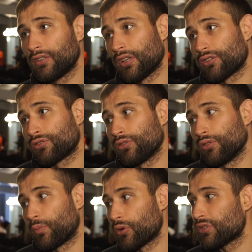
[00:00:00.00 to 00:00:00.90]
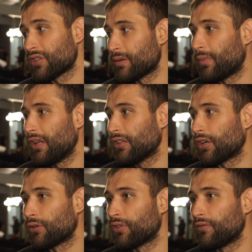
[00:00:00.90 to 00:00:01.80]
Так что просто заболел
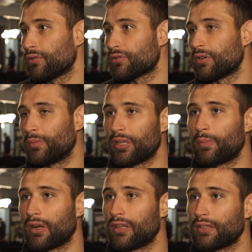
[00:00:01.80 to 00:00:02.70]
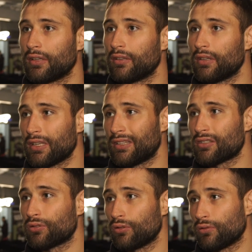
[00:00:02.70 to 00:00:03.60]
коронавирусом и не прилетел. И
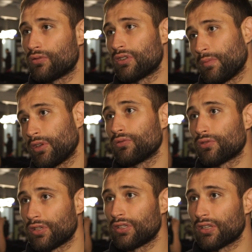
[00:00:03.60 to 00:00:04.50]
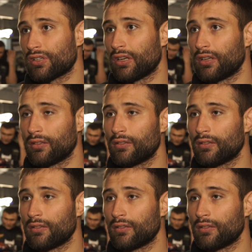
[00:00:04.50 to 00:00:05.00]
достойную замену уже не нашли.